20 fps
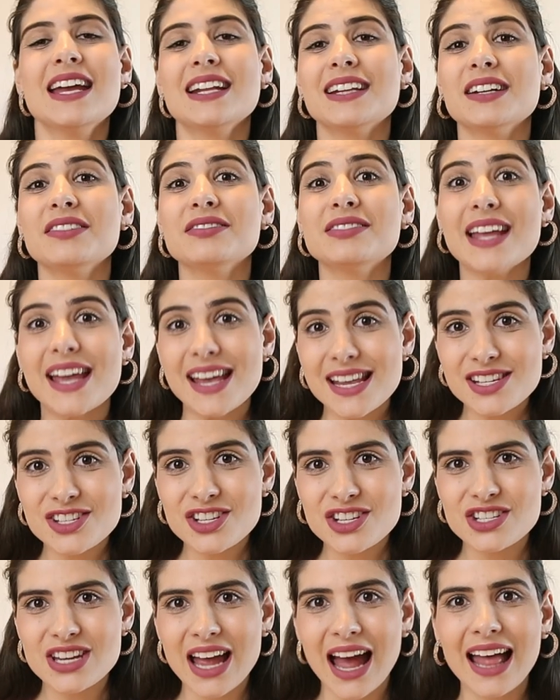Então
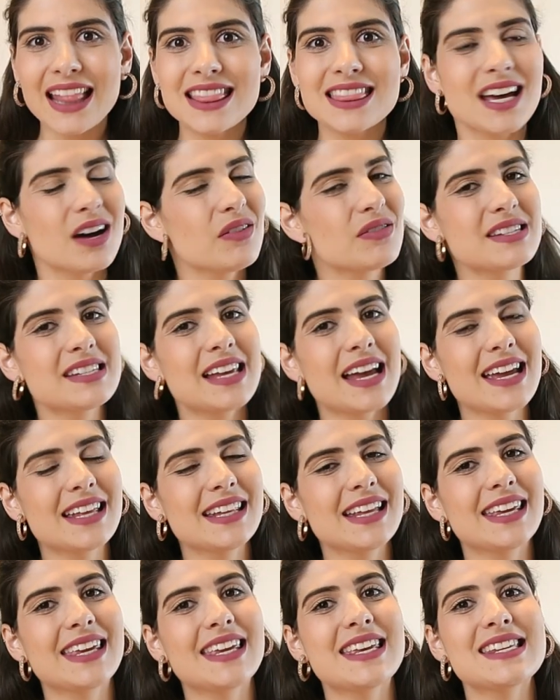desde já, não
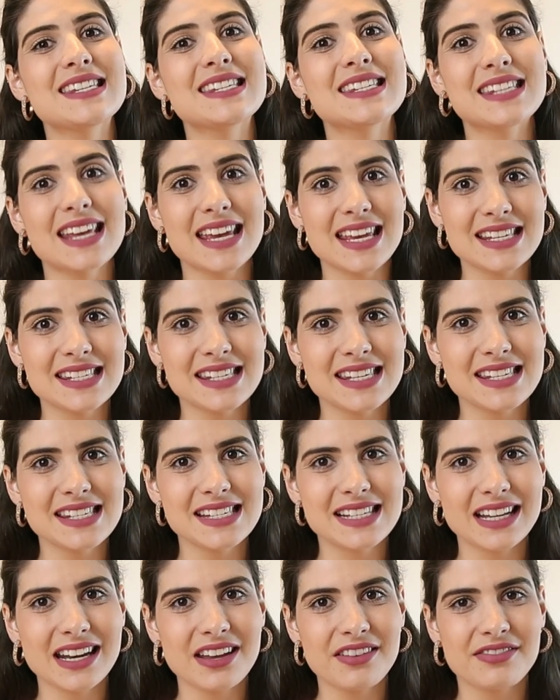saia daqui sem se
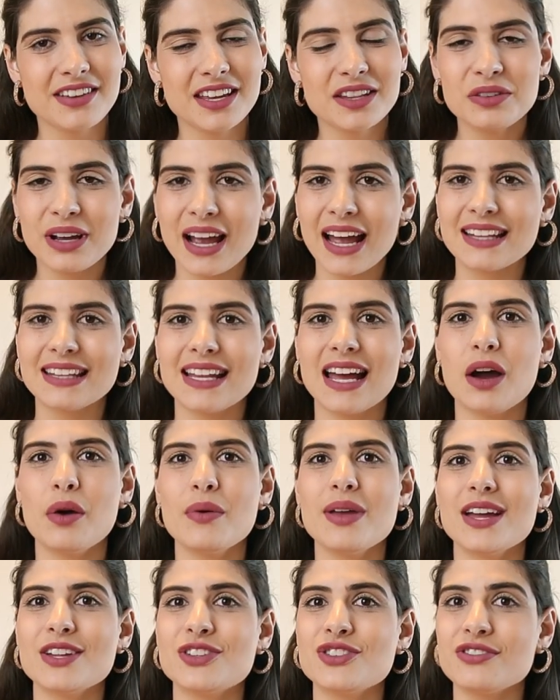inscrever no
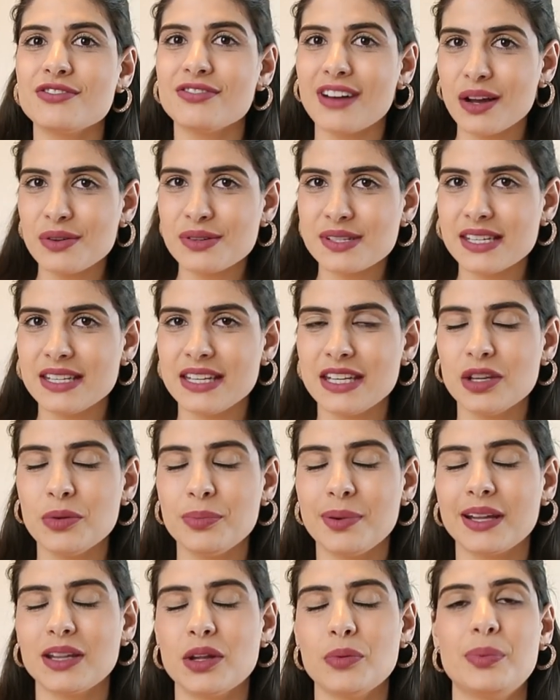canal e ativar o sininho
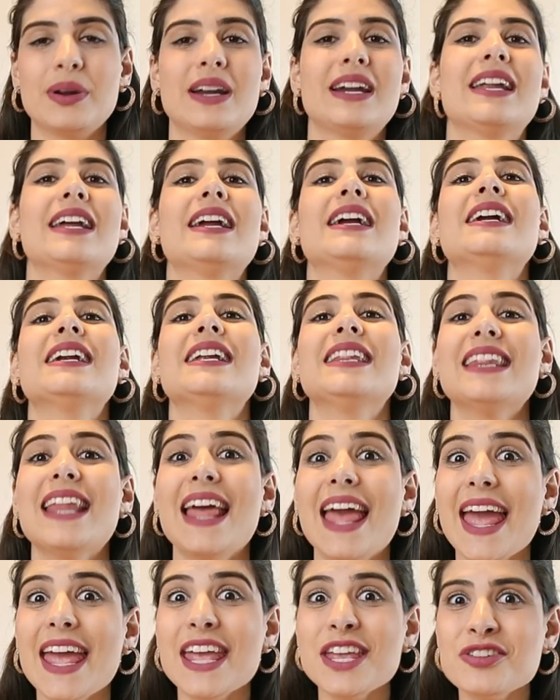pra não perder
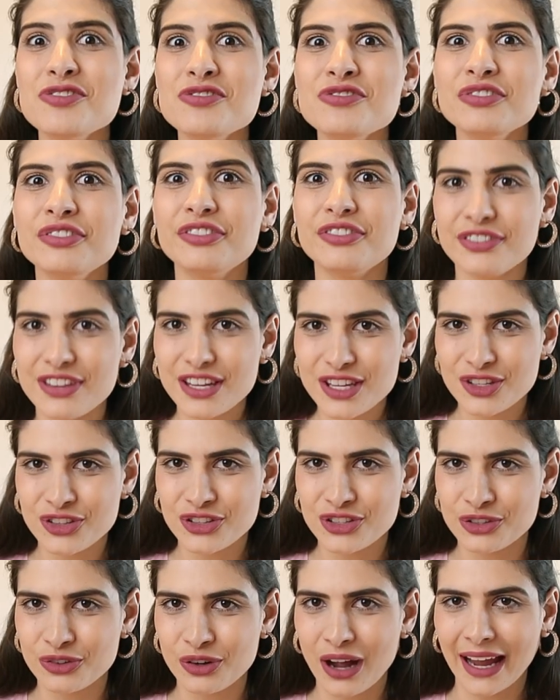nenhum
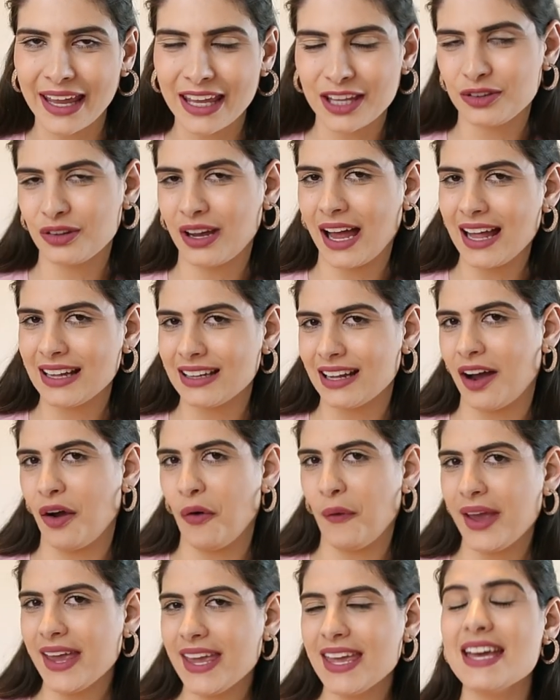vídeo aqui do
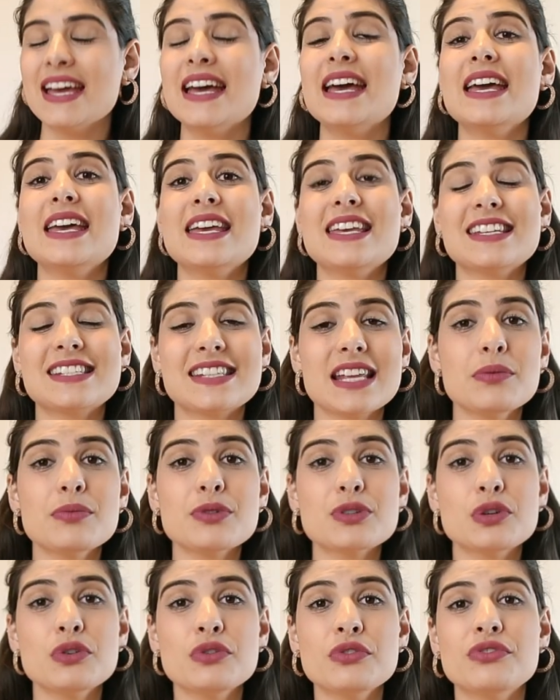canal, hein?
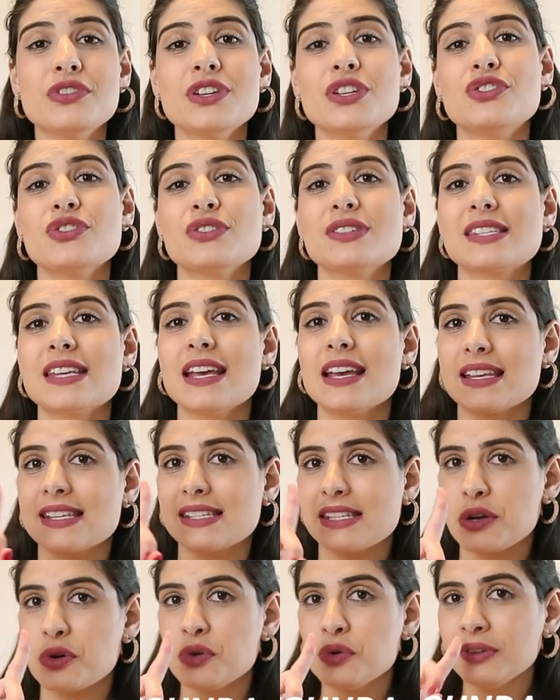Estamos com vídeos
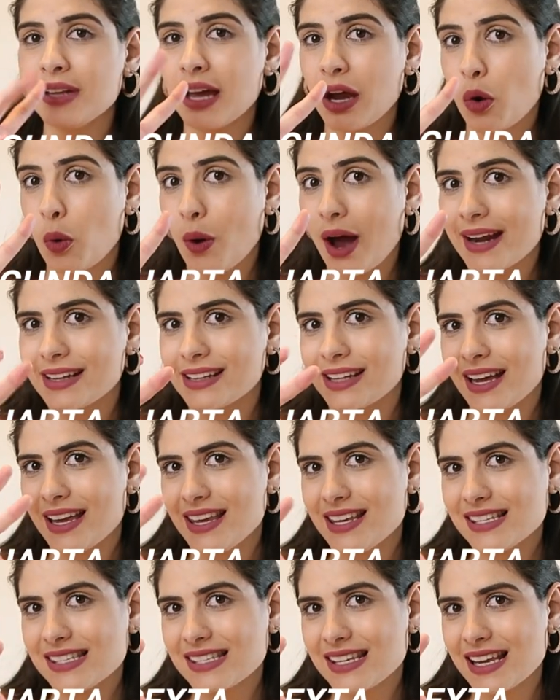segunda, quarta
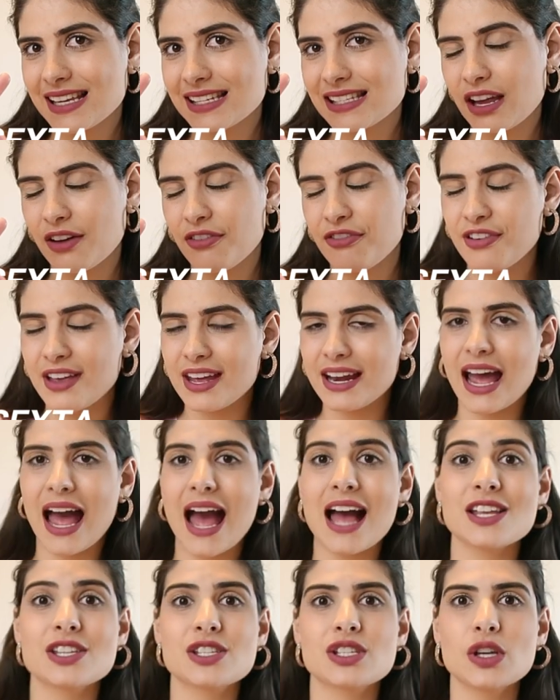e sexta-feira
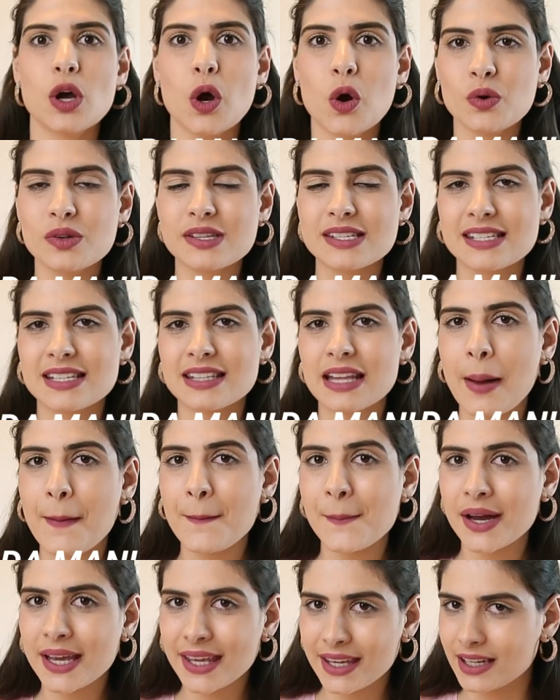às 11 da
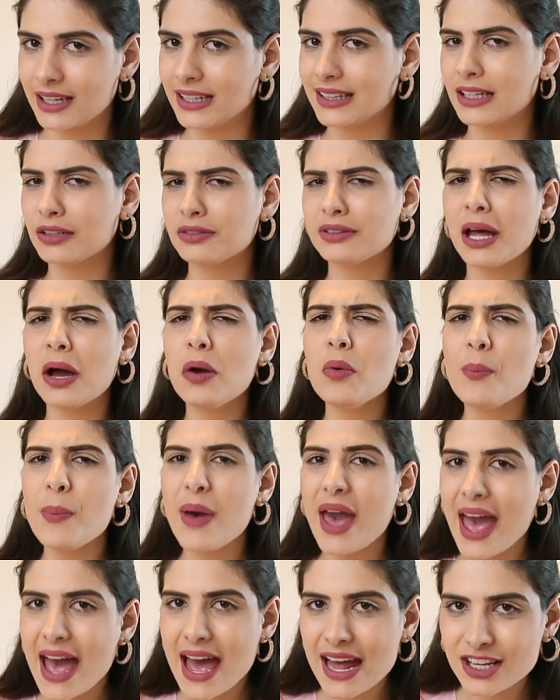manhã. Então não
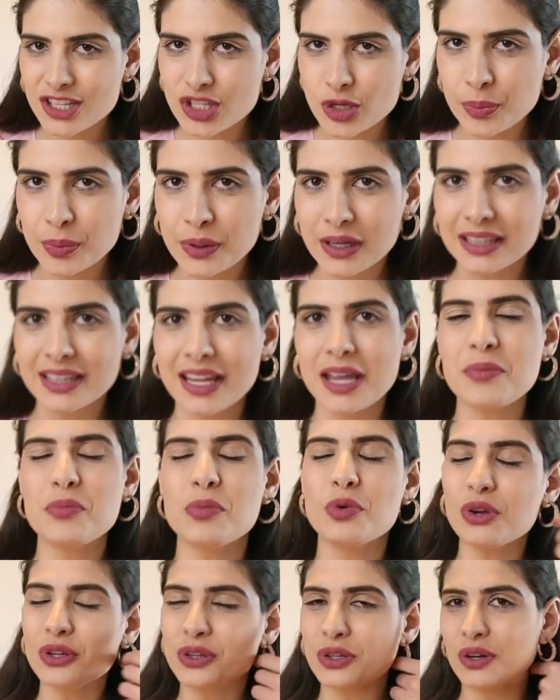perde, porque tem
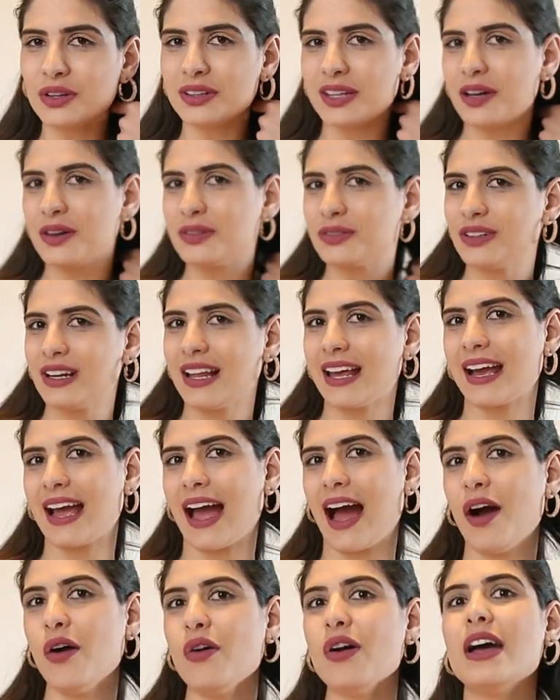muito conteúdo
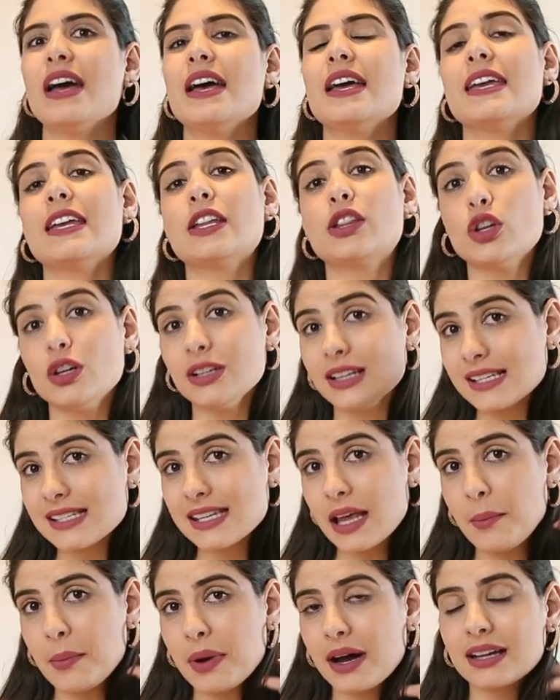legal e toda
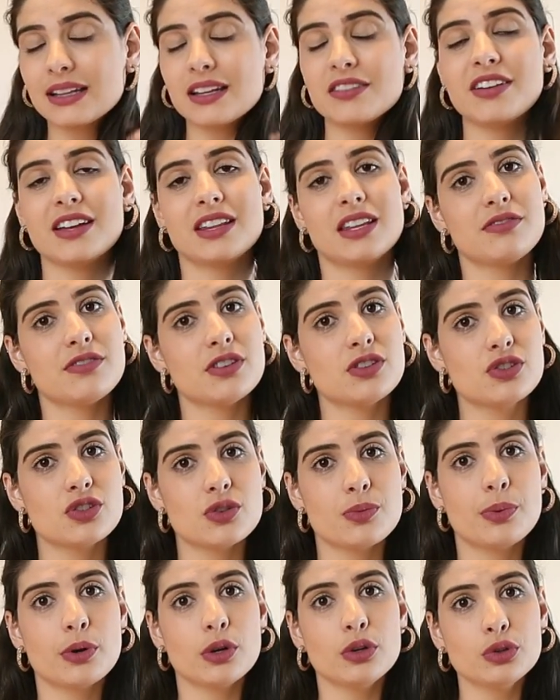semana vai ter vídeo
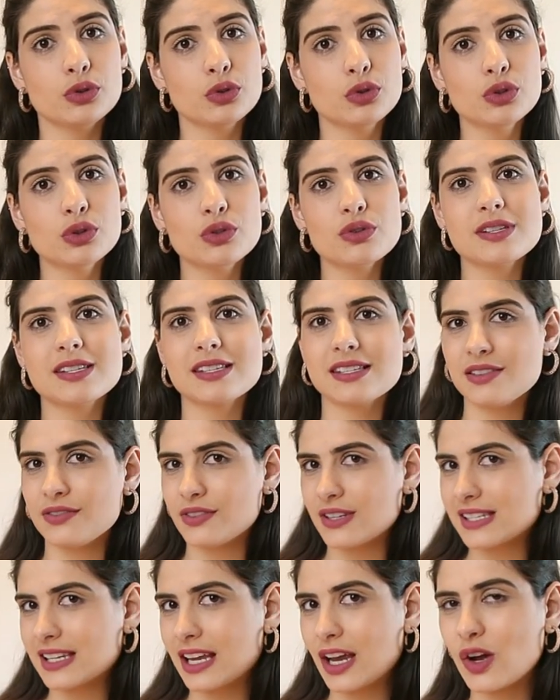de produtos se
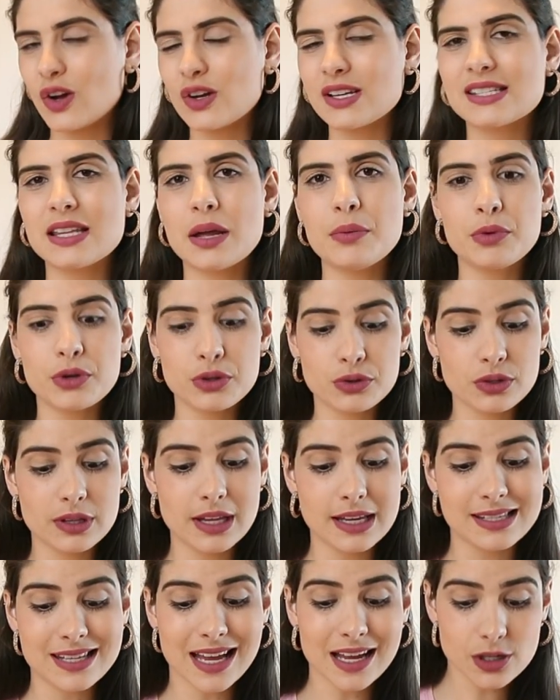você gosta muito
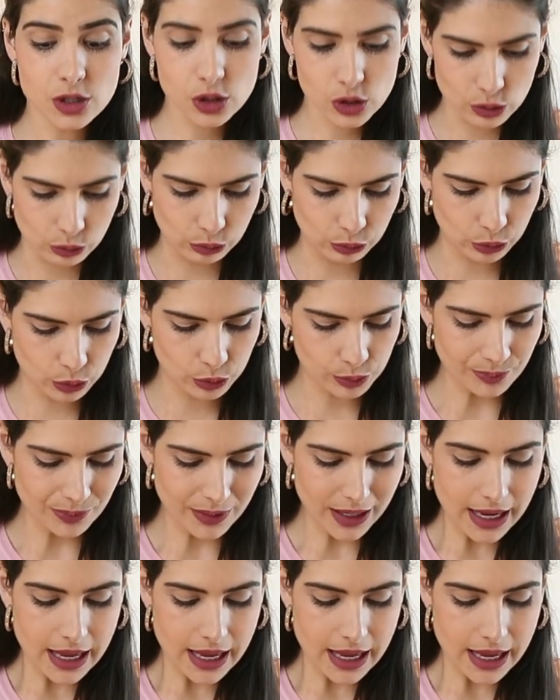desse assunto.